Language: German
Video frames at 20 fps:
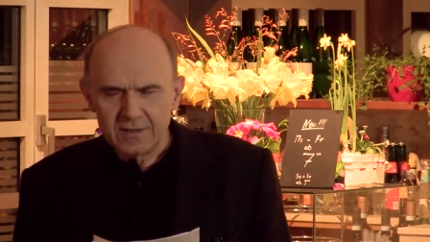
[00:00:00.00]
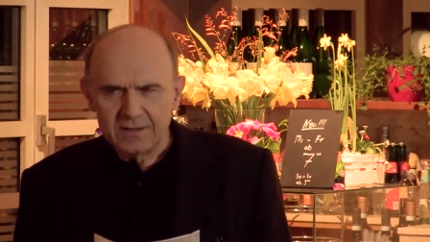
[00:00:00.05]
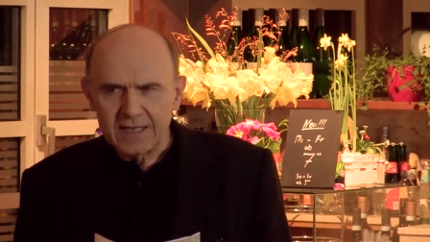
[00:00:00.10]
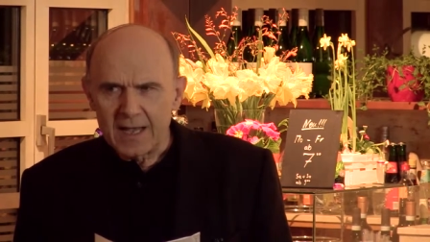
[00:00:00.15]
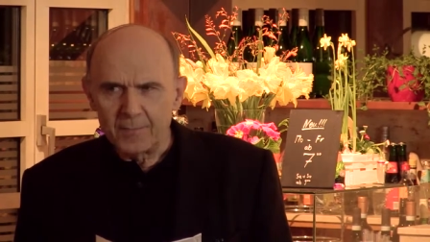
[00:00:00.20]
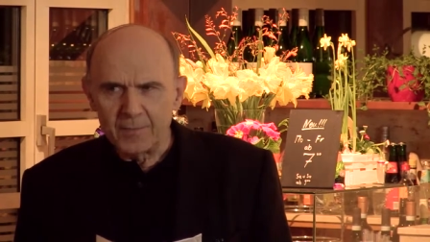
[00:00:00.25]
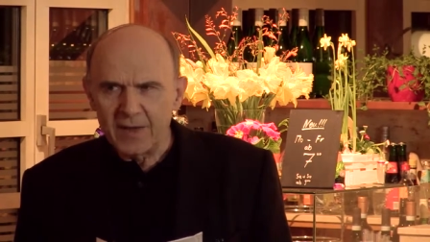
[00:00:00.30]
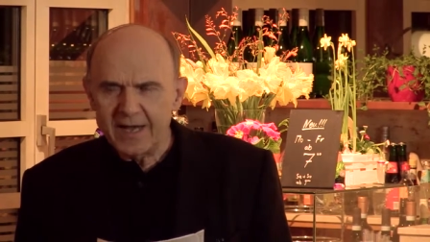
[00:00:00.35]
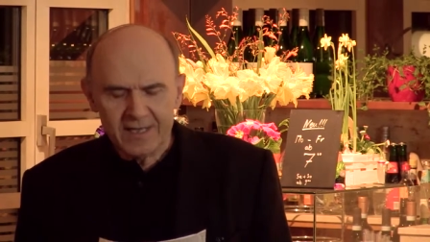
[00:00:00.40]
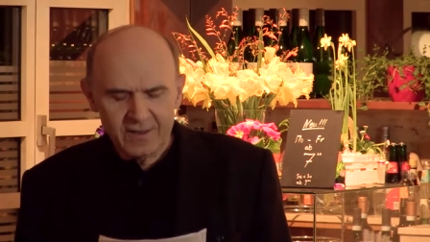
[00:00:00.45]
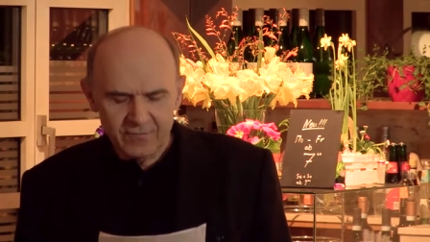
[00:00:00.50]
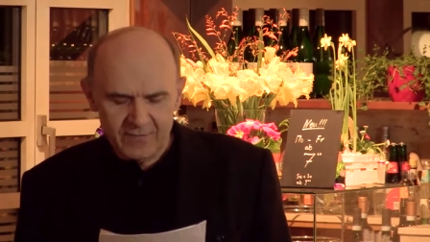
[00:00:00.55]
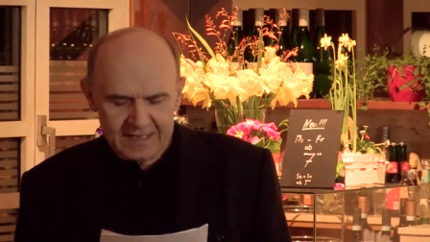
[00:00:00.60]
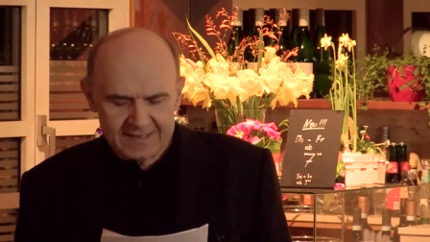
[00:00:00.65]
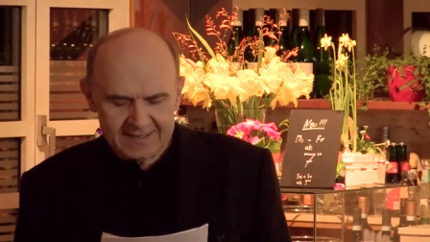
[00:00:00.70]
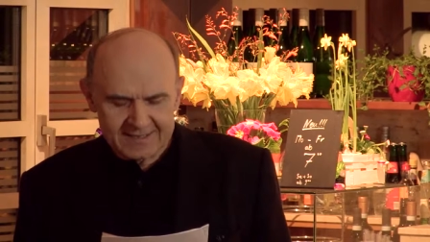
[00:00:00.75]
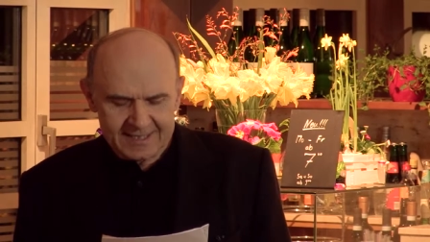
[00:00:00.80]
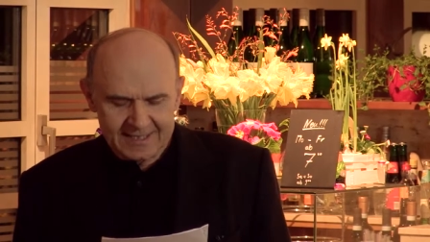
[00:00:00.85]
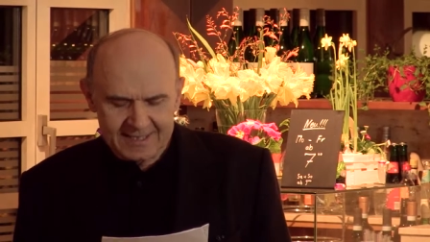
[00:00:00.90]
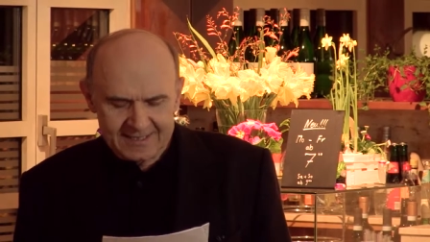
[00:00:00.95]
Der Blick
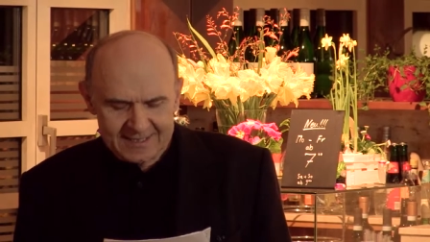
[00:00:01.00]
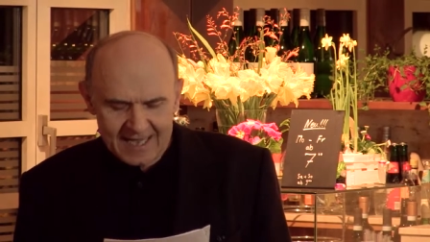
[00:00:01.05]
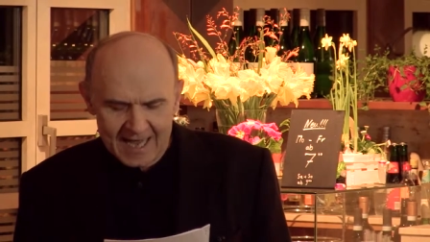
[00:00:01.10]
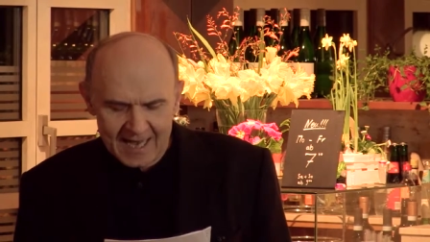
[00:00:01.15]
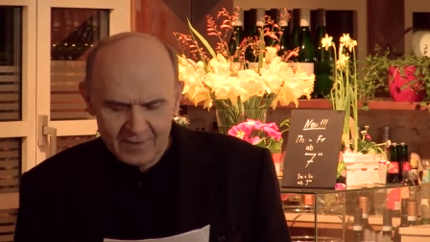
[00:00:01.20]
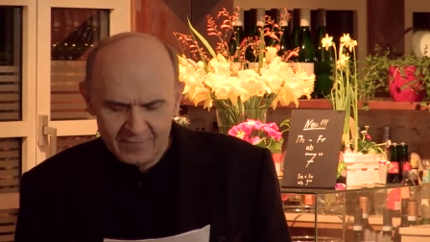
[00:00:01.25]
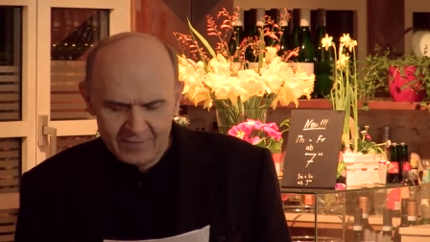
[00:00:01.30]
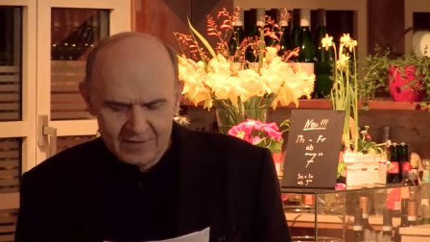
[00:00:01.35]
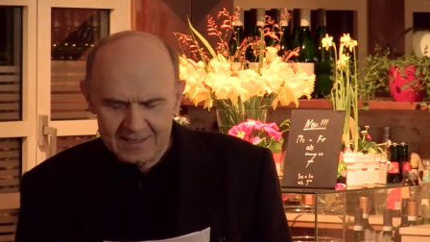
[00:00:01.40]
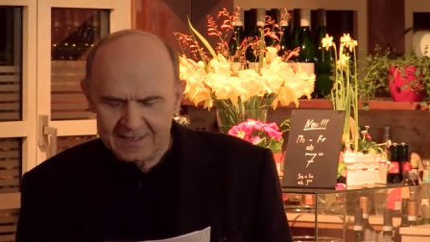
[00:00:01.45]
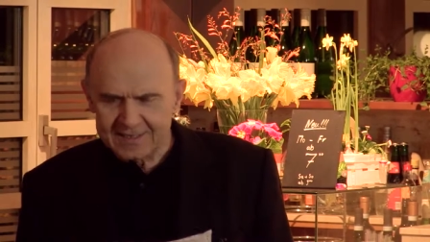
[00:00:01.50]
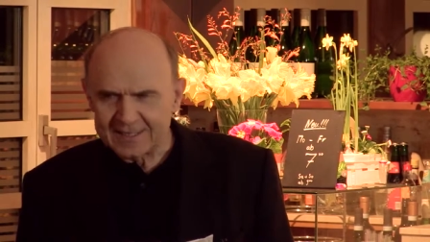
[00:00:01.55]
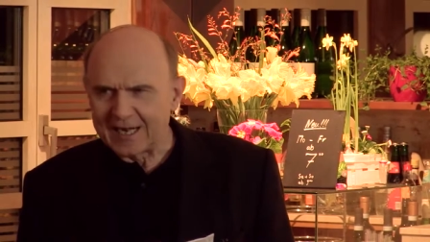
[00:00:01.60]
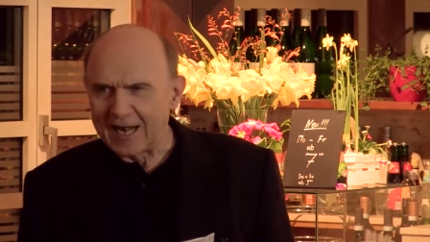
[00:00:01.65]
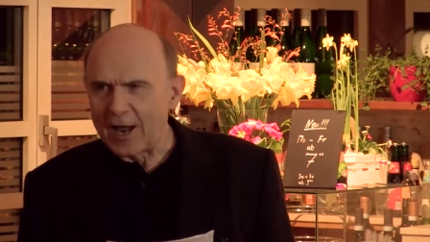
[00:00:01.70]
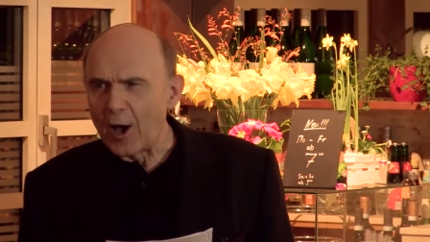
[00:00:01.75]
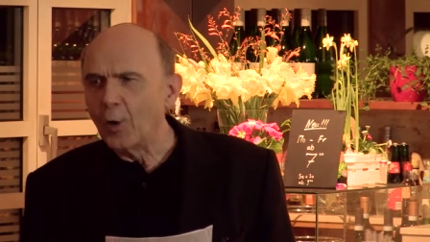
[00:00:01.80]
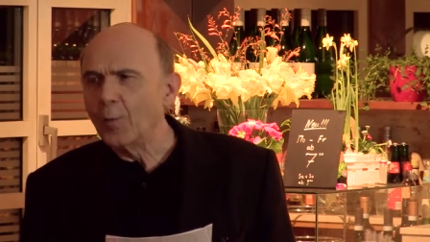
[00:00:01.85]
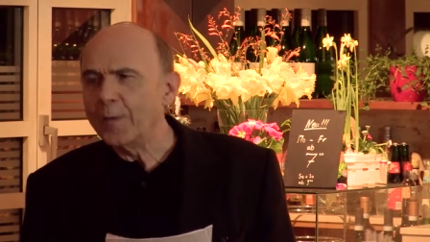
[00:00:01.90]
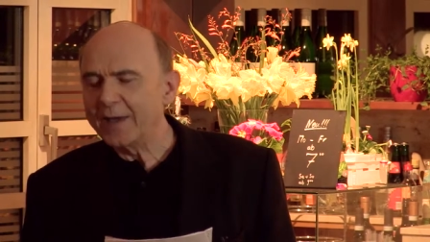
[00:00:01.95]
wird sich dann, wie ich
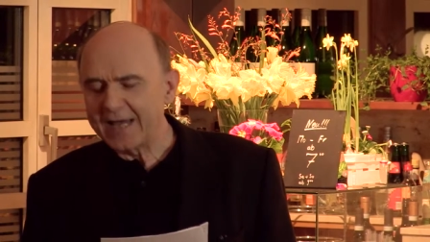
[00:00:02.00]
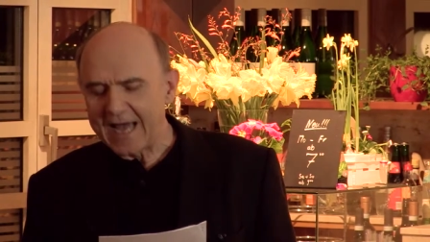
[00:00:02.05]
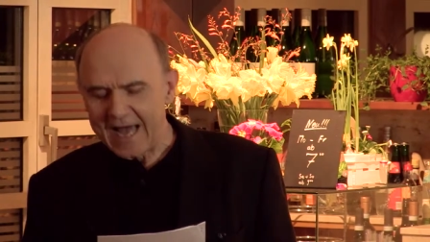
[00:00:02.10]
glaube,